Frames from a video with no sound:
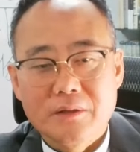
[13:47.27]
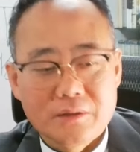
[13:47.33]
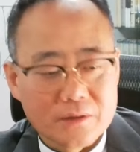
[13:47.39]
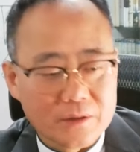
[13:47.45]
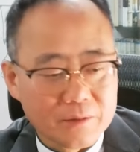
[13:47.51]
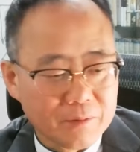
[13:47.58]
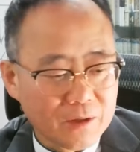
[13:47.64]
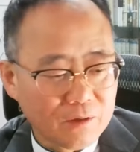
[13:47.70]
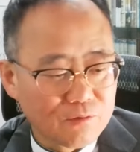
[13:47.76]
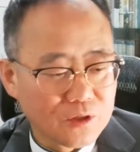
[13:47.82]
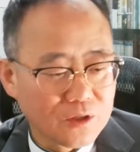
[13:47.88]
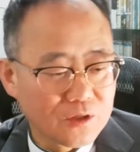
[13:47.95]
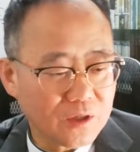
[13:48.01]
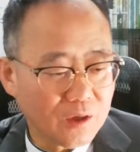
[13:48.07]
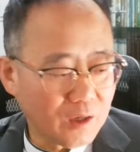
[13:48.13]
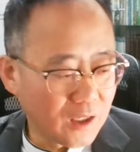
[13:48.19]
이번에
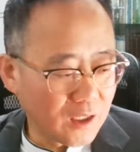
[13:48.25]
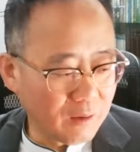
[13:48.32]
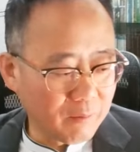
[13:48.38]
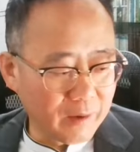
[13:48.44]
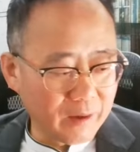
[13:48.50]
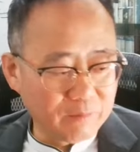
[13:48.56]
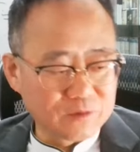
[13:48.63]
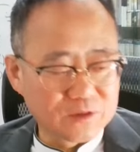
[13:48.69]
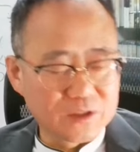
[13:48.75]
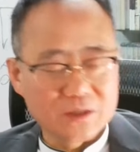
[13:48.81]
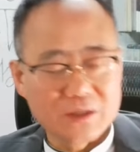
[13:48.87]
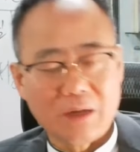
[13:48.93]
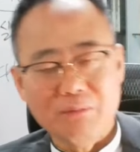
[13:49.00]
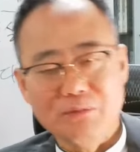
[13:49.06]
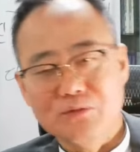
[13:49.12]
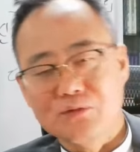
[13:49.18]
우리 하나 YMCA
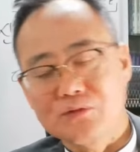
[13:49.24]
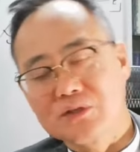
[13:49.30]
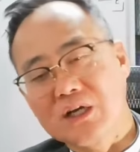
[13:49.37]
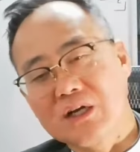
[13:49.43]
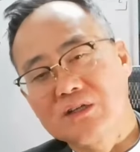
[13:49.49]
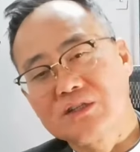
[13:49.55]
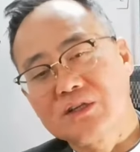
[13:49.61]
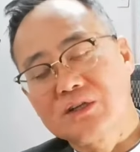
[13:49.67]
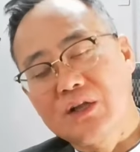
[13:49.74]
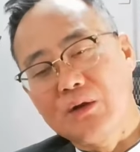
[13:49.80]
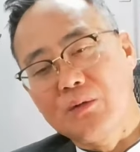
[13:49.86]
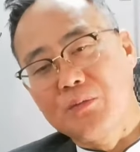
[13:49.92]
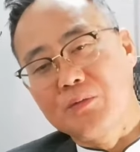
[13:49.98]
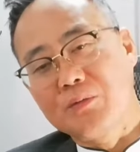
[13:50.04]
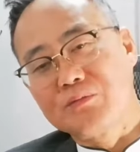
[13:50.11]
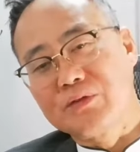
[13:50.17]
사무총장을 이제
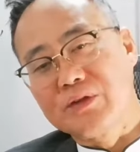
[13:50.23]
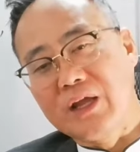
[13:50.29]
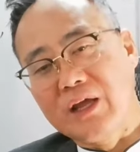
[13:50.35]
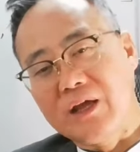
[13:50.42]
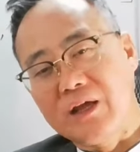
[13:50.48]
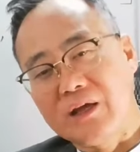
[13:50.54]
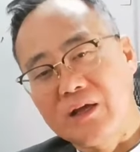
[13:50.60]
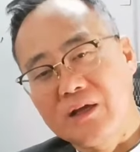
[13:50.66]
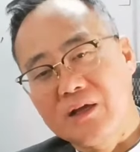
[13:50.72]
새로 뽑는데,